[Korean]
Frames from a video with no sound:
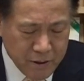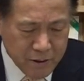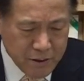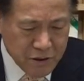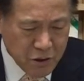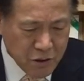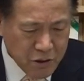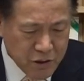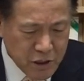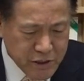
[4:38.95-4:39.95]
그래서
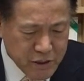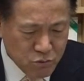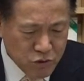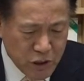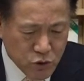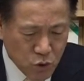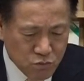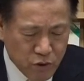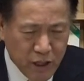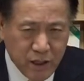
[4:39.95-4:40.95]
일시무
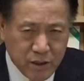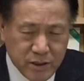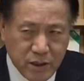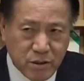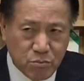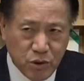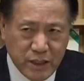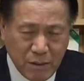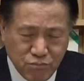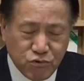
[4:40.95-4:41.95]
일종무의 이제 근본이
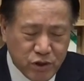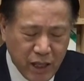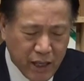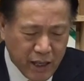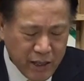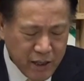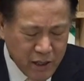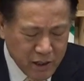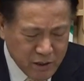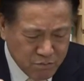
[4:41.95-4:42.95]
다 무인데 그